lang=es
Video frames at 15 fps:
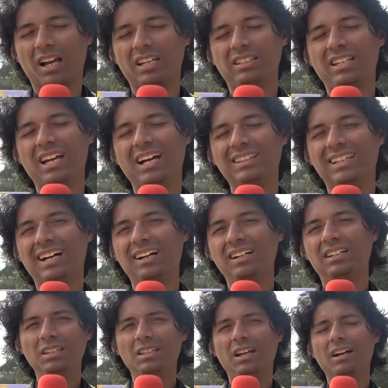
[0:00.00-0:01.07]
haitiana.
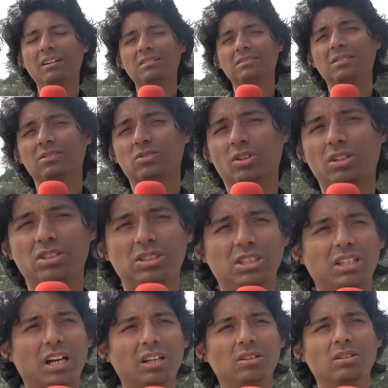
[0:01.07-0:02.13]
Y te han
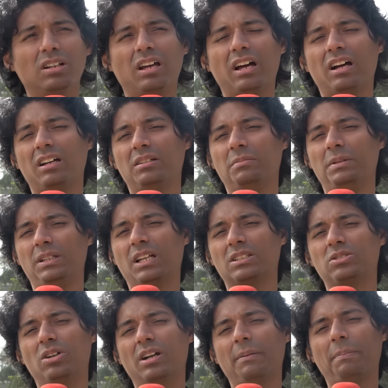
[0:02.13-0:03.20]
solicitado la
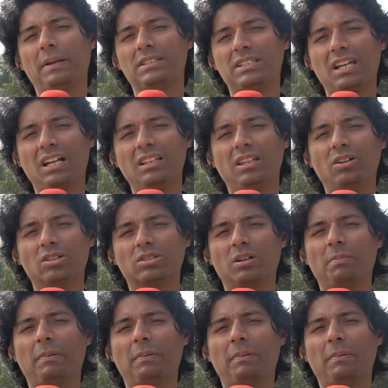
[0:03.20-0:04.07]
invitación especial de otros